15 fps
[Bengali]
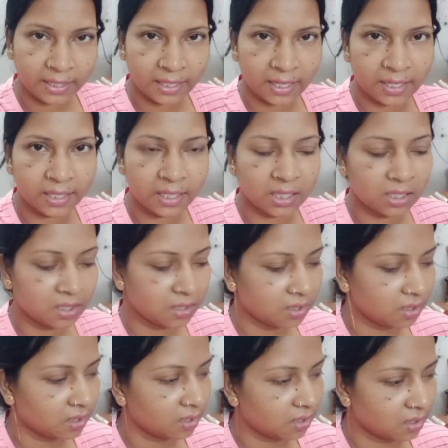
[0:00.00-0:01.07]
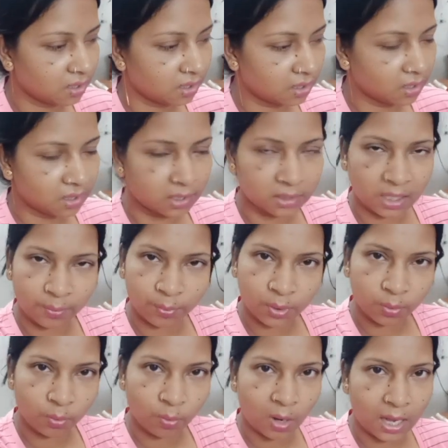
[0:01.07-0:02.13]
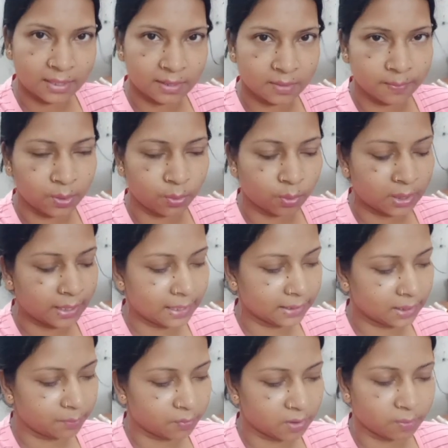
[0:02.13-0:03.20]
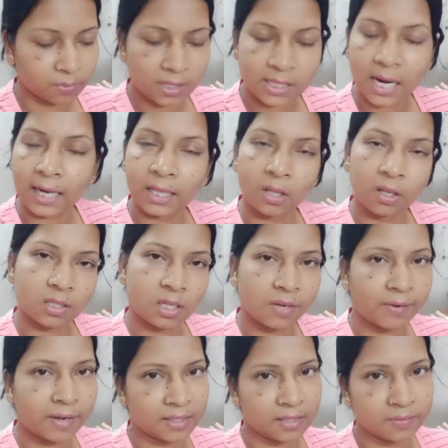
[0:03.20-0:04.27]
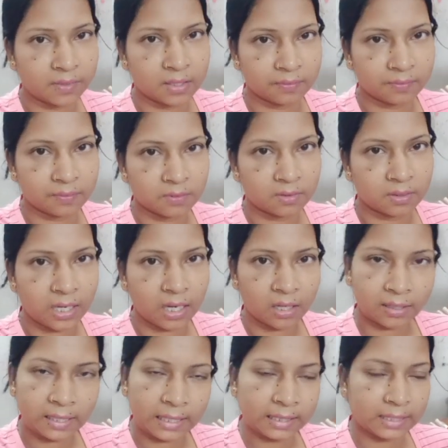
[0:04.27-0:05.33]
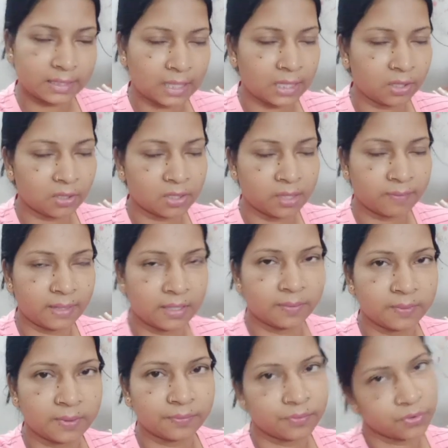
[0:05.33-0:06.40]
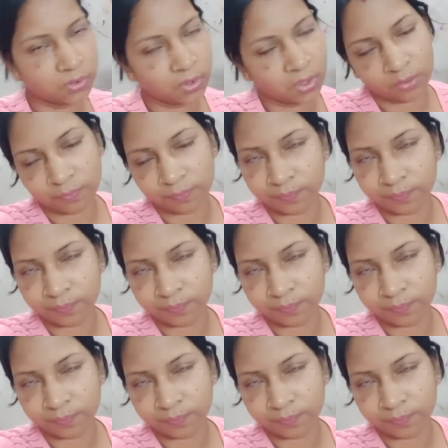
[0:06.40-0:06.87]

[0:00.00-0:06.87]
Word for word: খেয়ে নিই তারপরে ও আসবে ওর খেতে মোটামুটি সাড়ে দশটা বাজবে খেতে সাড়ে দশটা বাজবে চলো